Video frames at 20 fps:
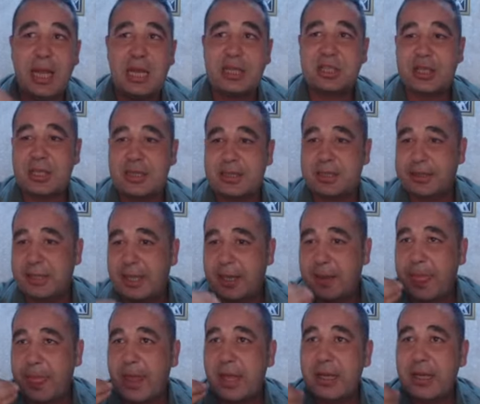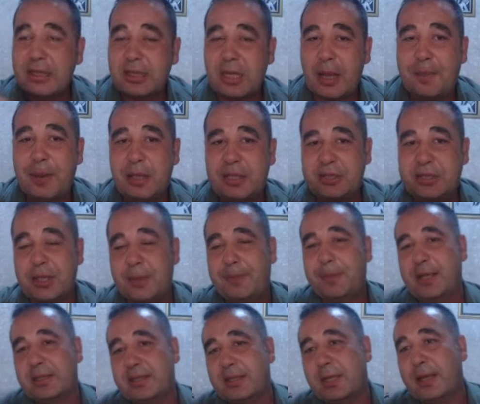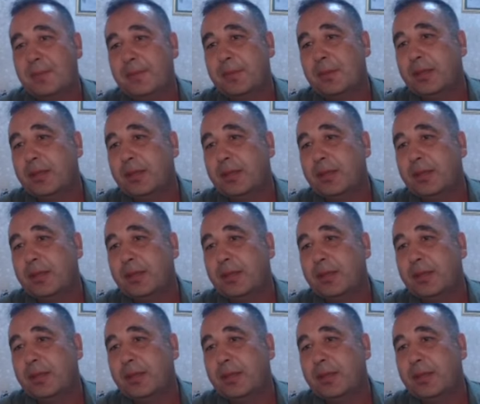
aşağısında kapanış yaparsa